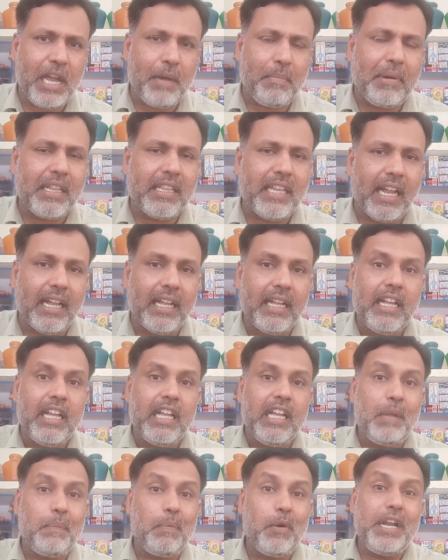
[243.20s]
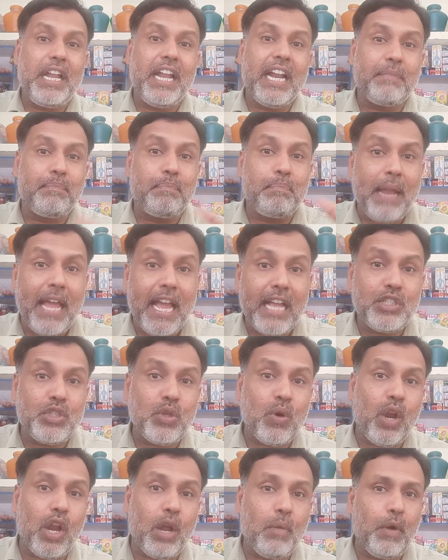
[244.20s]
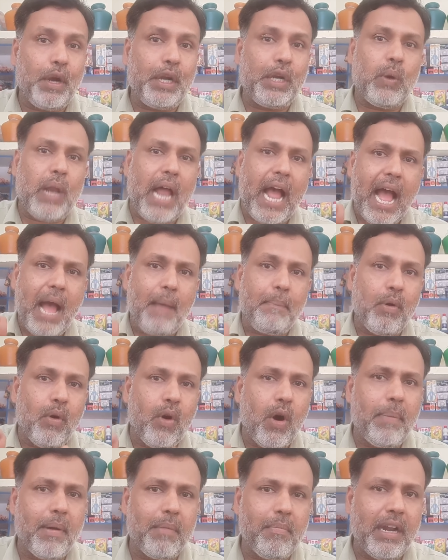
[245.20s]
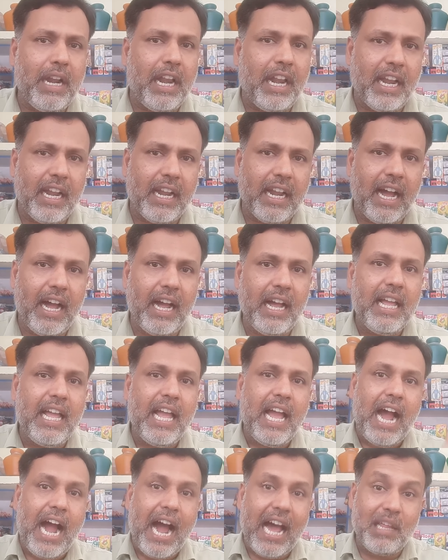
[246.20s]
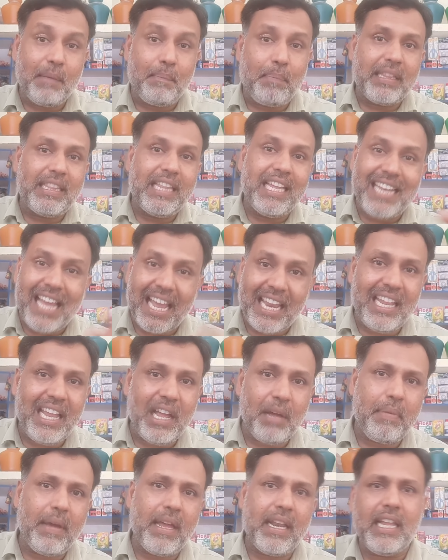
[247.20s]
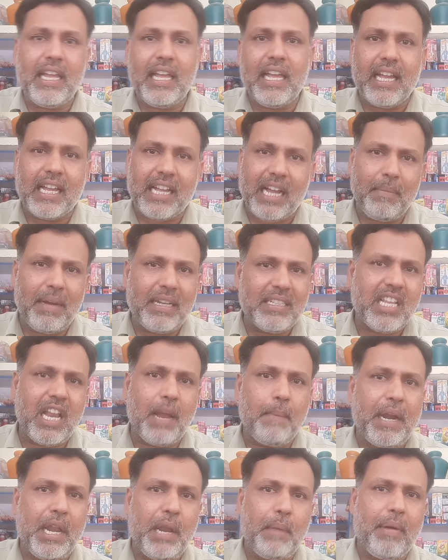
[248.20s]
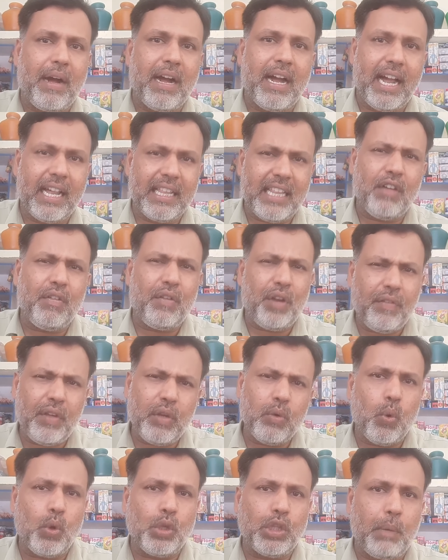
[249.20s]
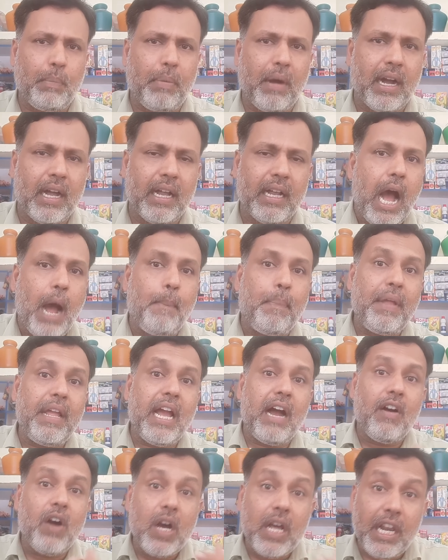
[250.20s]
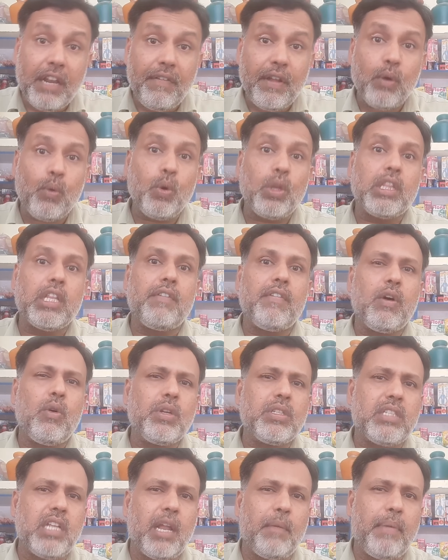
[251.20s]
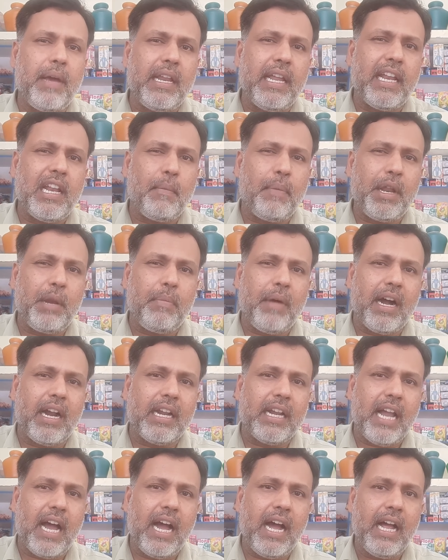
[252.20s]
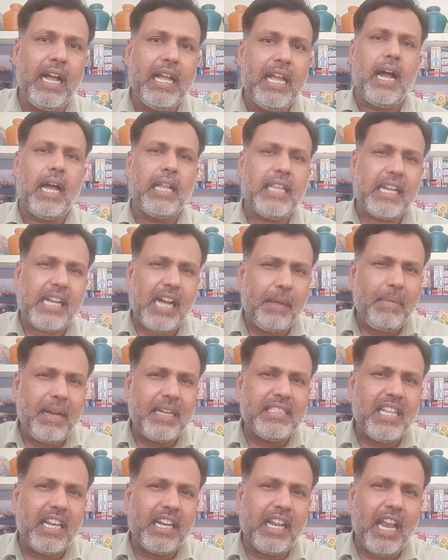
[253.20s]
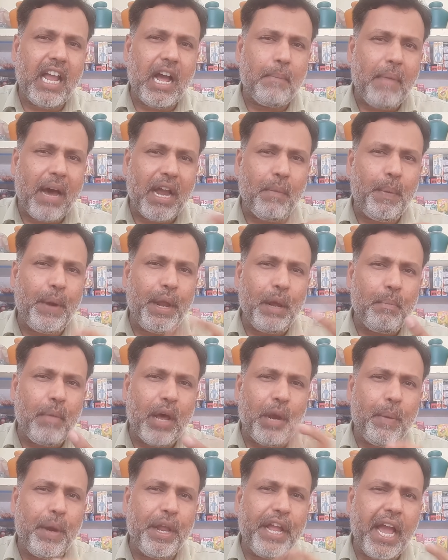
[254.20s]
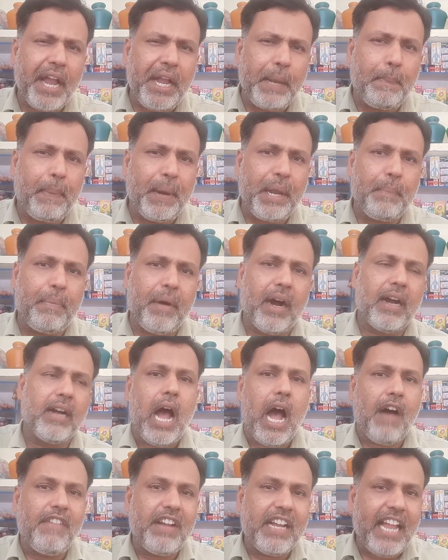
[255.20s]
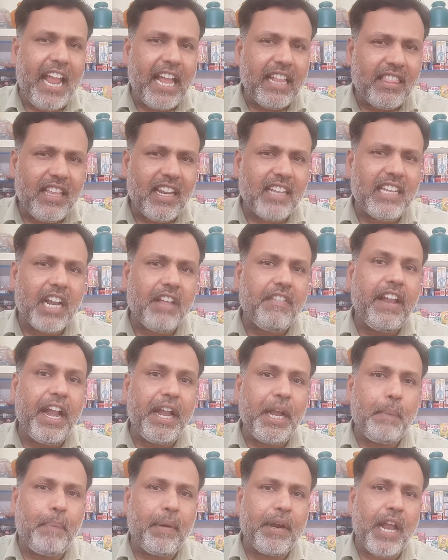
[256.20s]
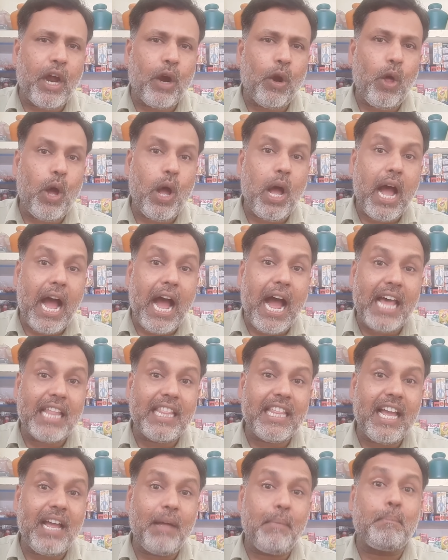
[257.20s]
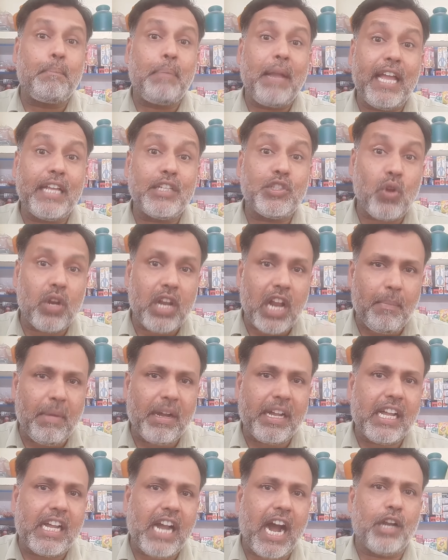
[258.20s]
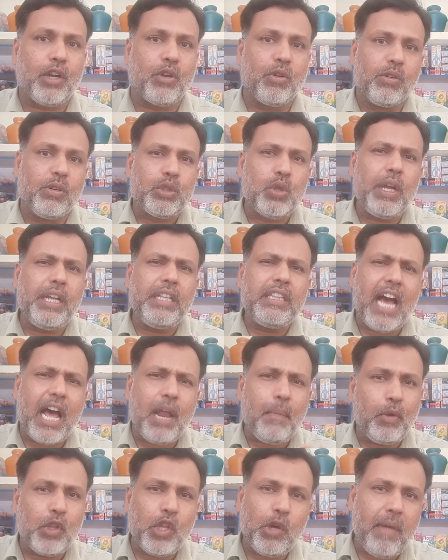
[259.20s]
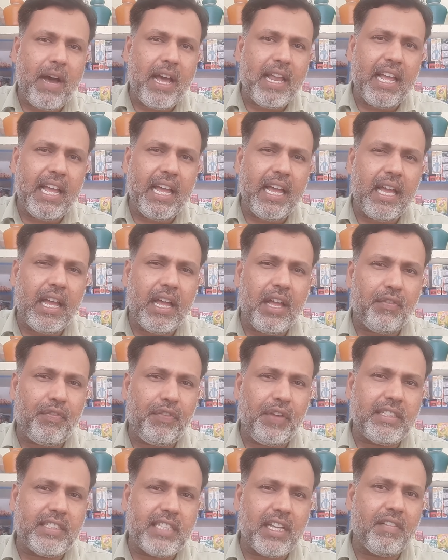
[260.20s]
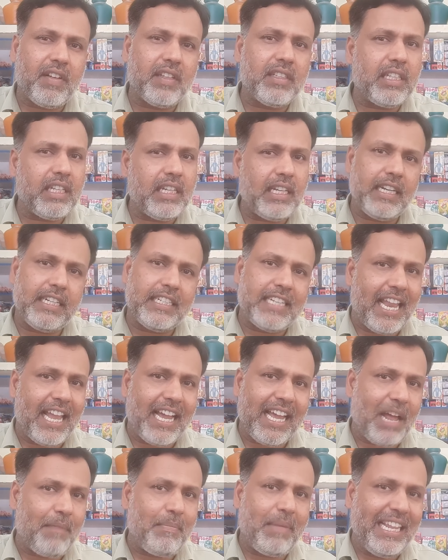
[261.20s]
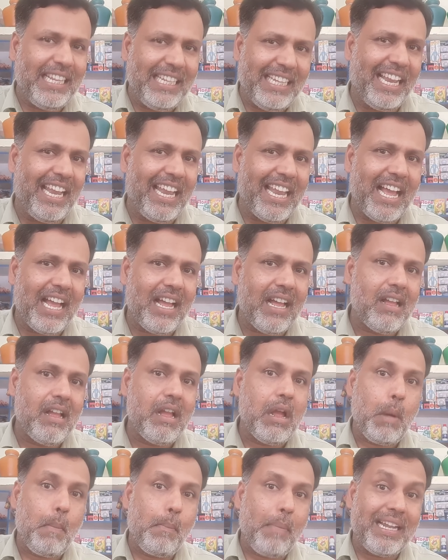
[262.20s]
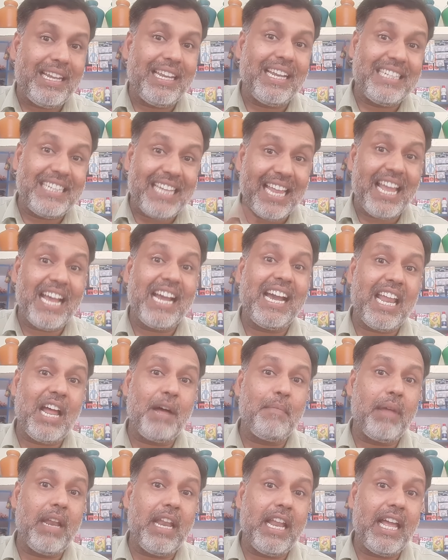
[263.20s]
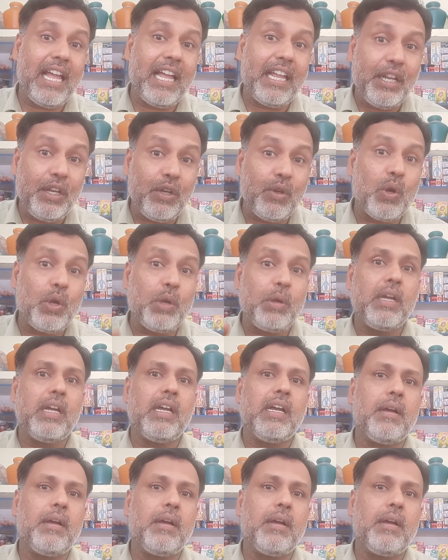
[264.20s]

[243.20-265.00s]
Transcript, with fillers: தெரியப்படுத்துகிறேன் இப்போ நீங்கள் பிளே ஸ்டோரில் போயிட்டு ஒரு ஆப் ஓப்பன் பண்ணுறீங்கன்னா அதை பற்றி நிறைய பேர் கமெண்ட்ஸ்லாம் பண்ணியிருப்பாங்க அதாவது ரிவ்யூ கொடுத்துருப்பாங்க அப்படி அவங்க ரிவ்யூ கொடுத்தவங்க ஒரு சில பேர் என்ன பண்ணியிருப்பாங்கன்னா அந்த கமெண்ட்ஸ் இருக்குல்ல மறுபடியும் மறுபடியும் எடிட் பண்ணியிருப்பாங்க அவங்க எத்தனை தடவை எடிட் பண்ணாங்களோ அதை பிளே ஸ்டோர் நமக்கு காட்டும் ஸோ இந்த அற்புதமான ஃபீச்சர் வந்து டெலகிராமில் இல்லை பட் டெலகிராமில் இன்னொரு